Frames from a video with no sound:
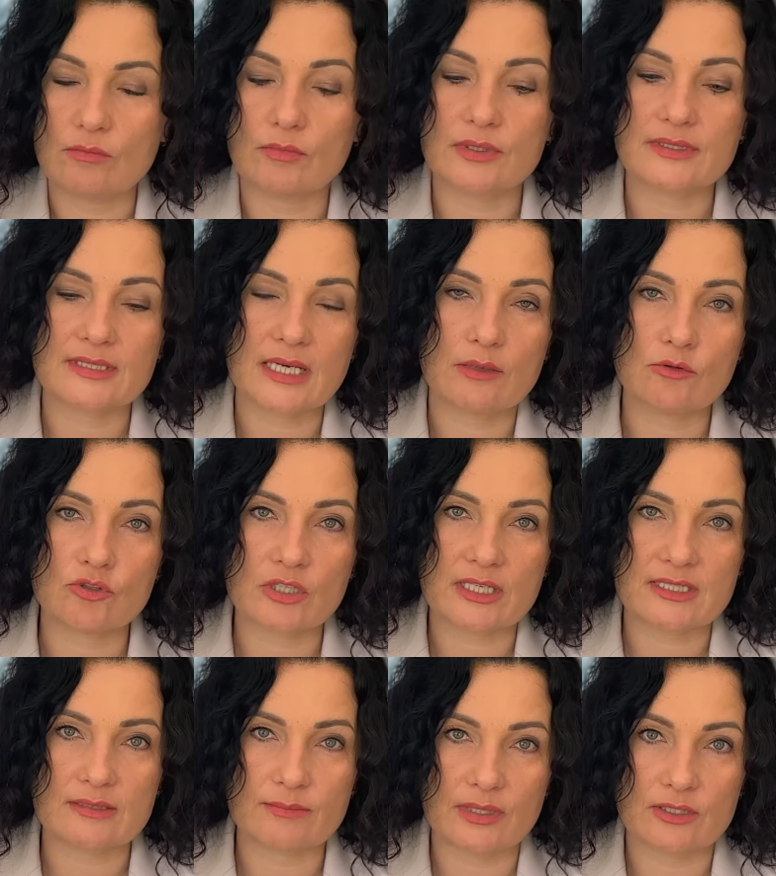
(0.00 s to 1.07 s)
bo cały
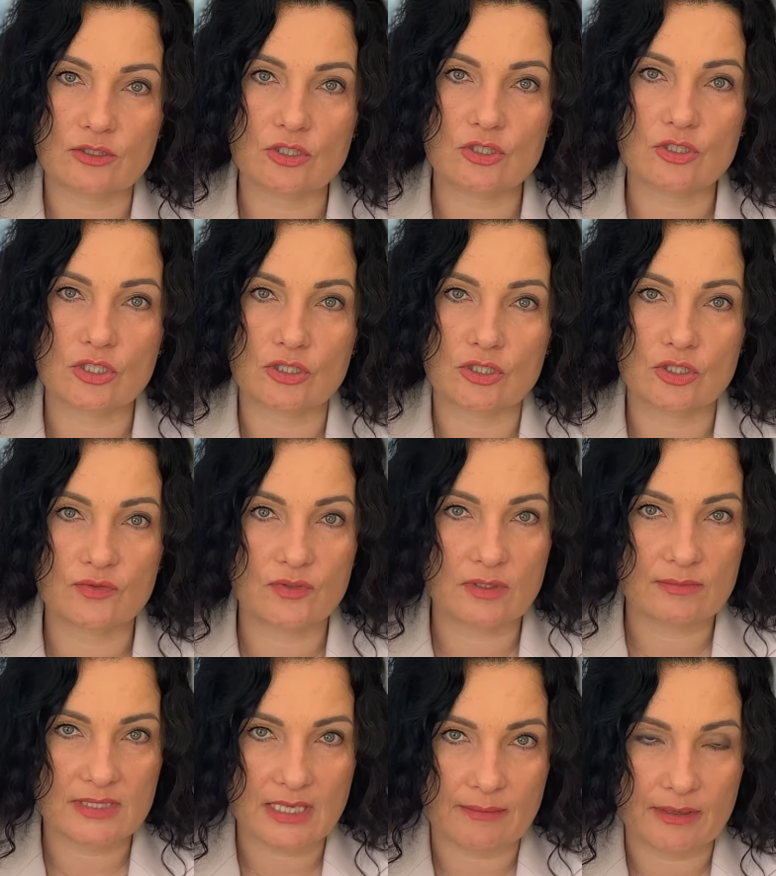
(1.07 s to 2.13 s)
czas będziesz siedzieć w
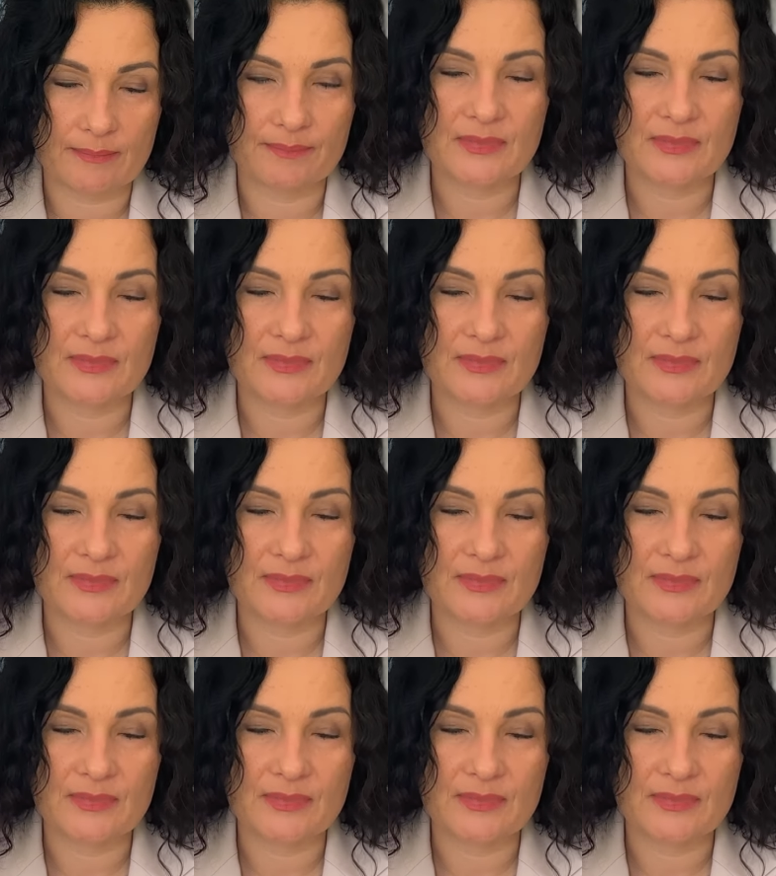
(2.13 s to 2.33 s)
tym samym.